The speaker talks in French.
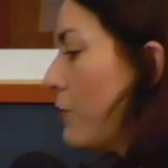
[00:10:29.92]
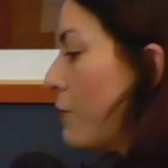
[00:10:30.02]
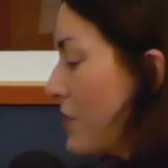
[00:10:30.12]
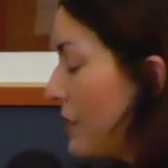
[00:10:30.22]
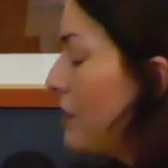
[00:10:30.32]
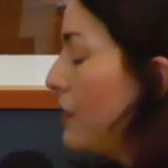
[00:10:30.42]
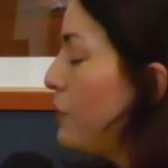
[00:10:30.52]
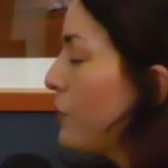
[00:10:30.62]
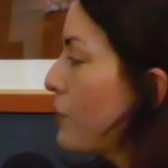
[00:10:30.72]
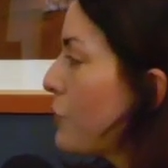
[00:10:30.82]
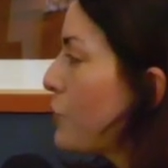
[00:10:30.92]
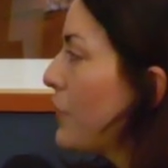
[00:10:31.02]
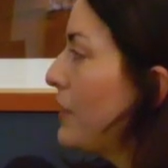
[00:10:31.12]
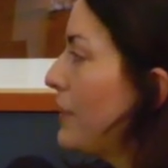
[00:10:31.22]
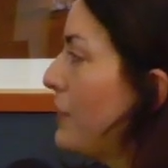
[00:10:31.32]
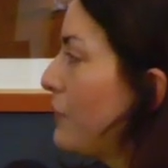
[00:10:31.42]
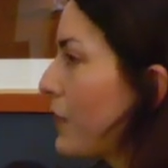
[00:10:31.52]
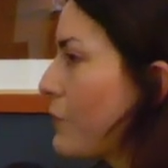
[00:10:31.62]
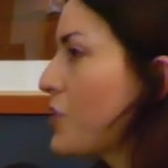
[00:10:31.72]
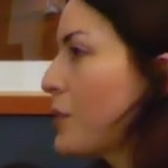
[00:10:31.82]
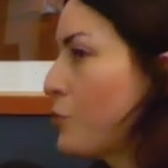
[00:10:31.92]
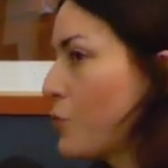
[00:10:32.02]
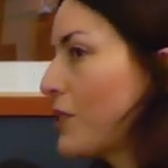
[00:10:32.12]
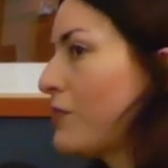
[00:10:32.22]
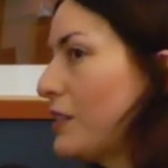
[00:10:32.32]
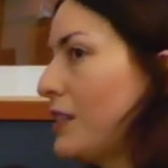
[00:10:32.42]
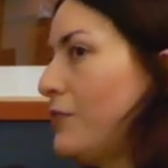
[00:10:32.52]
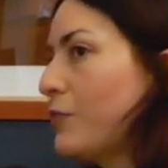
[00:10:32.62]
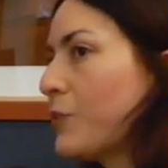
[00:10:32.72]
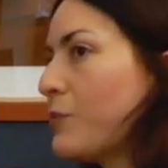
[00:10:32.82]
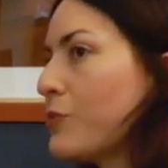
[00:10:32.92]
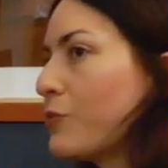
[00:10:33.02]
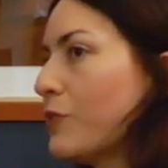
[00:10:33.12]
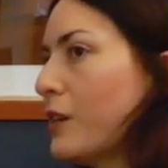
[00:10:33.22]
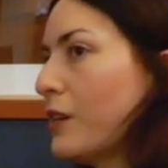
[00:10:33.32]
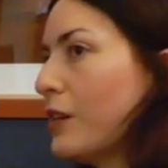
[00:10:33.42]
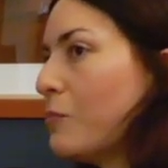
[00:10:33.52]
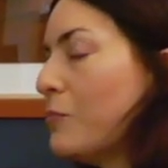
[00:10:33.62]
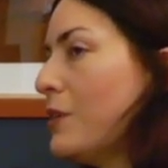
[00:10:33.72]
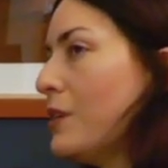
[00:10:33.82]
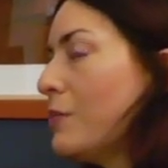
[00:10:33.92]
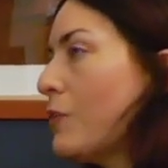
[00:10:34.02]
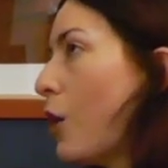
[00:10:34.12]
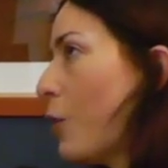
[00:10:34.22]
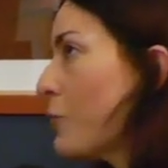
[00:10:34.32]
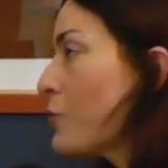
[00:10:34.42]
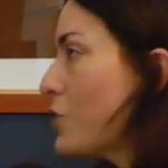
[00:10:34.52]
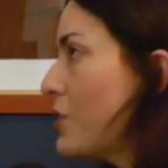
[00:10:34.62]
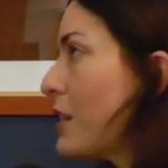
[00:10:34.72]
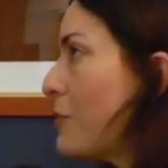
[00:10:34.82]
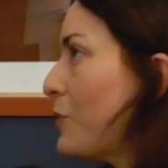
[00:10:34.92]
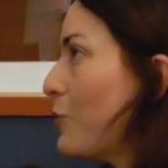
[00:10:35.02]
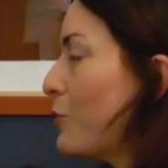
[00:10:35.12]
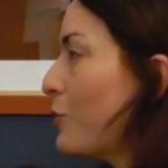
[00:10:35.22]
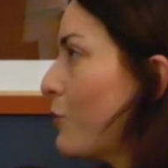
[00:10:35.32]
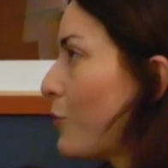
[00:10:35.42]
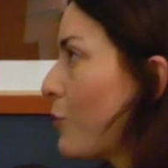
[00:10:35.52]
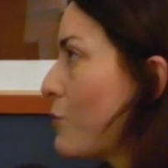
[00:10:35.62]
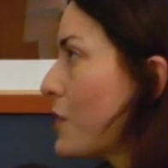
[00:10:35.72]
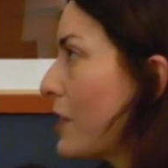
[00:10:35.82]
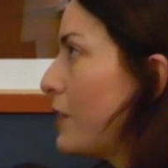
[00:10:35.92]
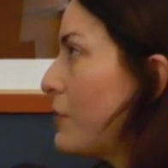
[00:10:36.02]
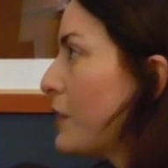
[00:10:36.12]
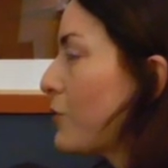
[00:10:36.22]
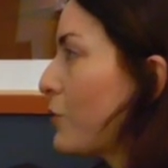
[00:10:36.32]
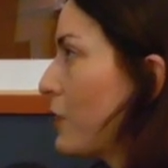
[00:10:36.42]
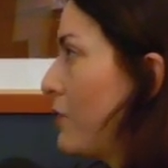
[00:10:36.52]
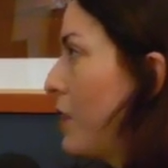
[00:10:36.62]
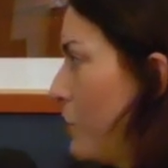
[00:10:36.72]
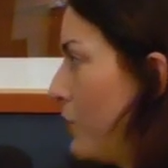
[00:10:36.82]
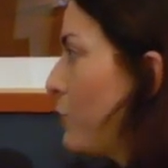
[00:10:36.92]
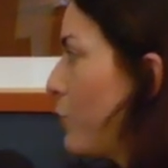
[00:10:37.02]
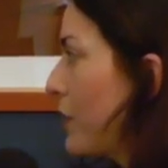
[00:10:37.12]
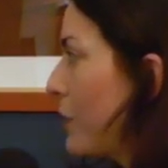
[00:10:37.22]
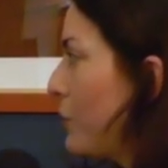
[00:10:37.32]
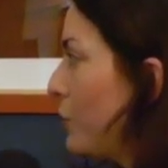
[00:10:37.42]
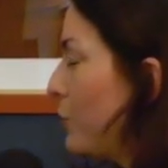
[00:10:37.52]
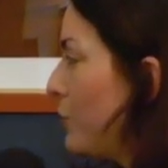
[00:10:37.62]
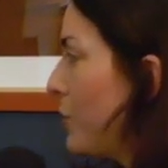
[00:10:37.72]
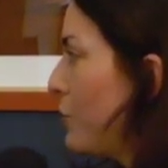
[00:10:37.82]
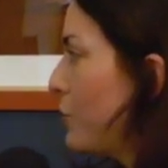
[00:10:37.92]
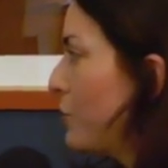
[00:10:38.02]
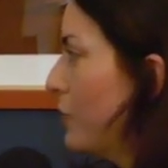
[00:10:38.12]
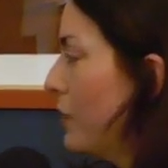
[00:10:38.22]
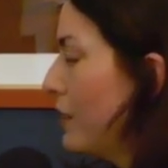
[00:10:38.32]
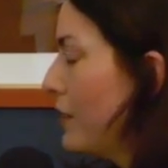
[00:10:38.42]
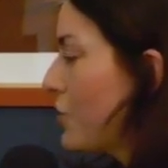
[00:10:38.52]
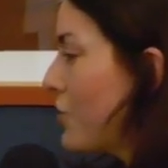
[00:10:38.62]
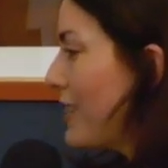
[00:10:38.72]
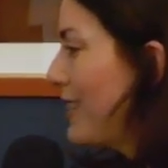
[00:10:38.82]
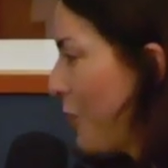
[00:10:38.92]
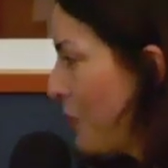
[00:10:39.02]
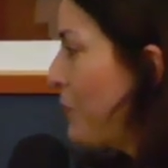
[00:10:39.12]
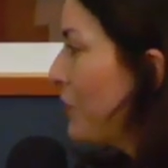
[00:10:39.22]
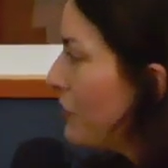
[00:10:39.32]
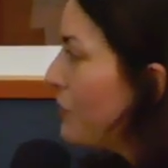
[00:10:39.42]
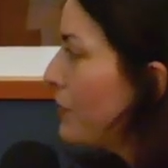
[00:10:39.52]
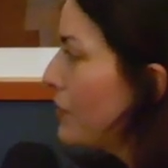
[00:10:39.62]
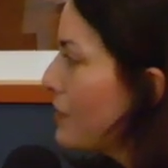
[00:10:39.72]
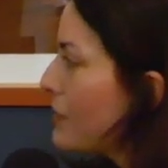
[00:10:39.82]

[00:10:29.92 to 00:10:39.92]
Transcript: Non, ah, moi c'était les livres. Je prenais les livres avec moi, j'avais besoin d'avoir des livres dans ma maison. Hmm. Mais bah, alors en même temps, je dis ça, mais dans l'endroit où je travaille maintenant, qui est vraiment un endroit qui est important pour moi, un bureau, j'ai énormément de DVD.